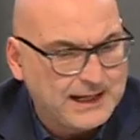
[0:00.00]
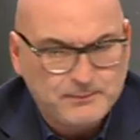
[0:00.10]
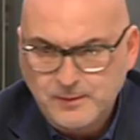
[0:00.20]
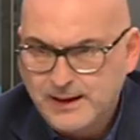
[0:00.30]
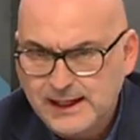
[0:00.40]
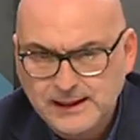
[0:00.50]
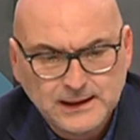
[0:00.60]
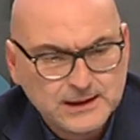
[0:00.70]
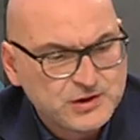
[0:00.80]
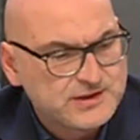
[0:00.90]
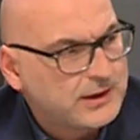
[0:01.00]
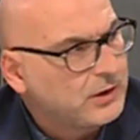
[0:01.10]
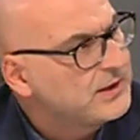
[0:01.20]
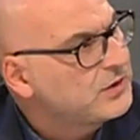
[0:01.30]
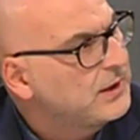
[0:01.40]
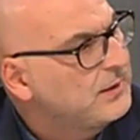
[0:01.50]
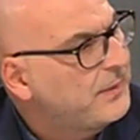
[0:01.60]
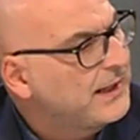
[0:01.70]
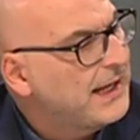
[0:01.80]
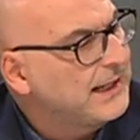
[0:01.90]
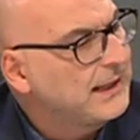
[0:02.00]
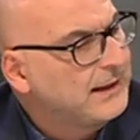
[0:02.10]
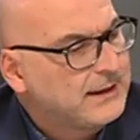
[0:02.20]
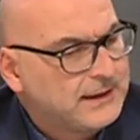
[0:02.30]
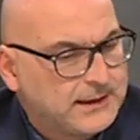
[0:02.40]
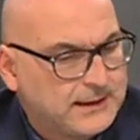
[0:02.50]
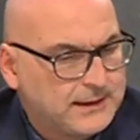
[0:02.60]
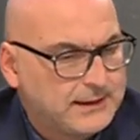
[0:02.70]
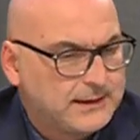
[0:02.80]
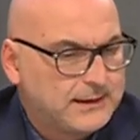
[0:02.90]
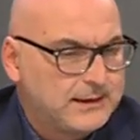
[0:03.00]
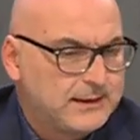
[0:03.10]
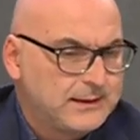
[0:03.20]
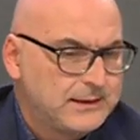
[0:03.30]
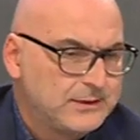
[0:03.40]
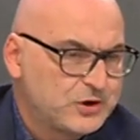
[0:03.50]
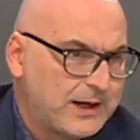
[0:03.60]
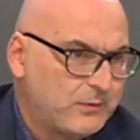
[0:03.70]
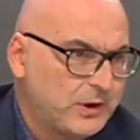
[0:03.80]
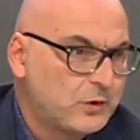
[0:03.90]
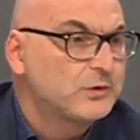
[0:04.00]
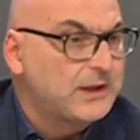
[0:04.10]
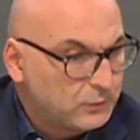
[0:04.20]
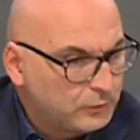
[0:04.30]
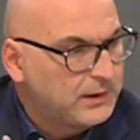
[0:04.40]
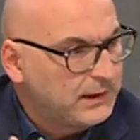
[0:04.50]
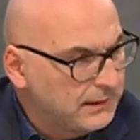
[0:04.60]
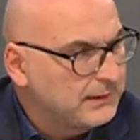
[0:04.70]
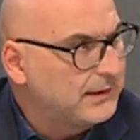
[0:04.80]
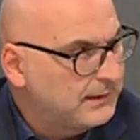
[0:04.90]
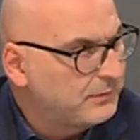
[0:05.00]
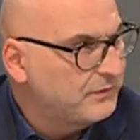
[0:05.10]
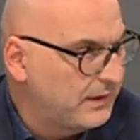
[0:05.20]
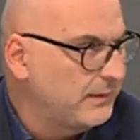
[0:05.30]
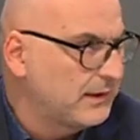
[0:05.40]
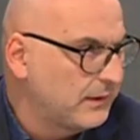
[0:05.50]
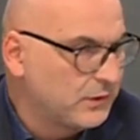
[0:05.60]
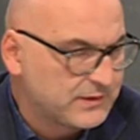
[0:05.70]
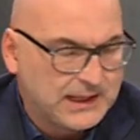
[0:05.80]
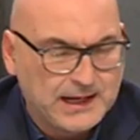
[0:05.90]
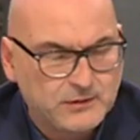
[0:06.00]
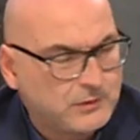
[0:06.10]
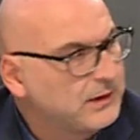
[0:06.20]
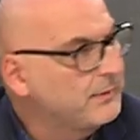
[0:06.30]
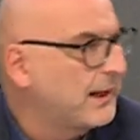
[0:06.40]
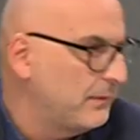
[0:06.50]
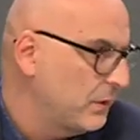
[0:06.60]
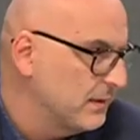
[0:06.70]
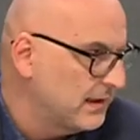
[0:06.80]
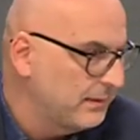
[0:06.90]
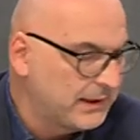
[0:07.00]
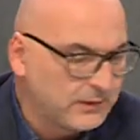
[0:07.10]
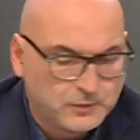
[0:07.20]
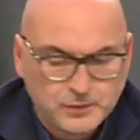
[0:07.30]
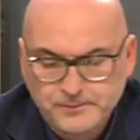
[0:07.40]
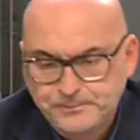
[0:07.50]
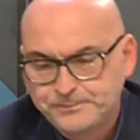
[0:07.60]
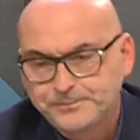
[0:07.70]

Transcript: poi magari ci sarà occasione sì, di parlarne. Sì eh, diciamo, i contenuti de dei provvedimenti dello Stato e quindi magari poi mm, se ne parla La prima tranche,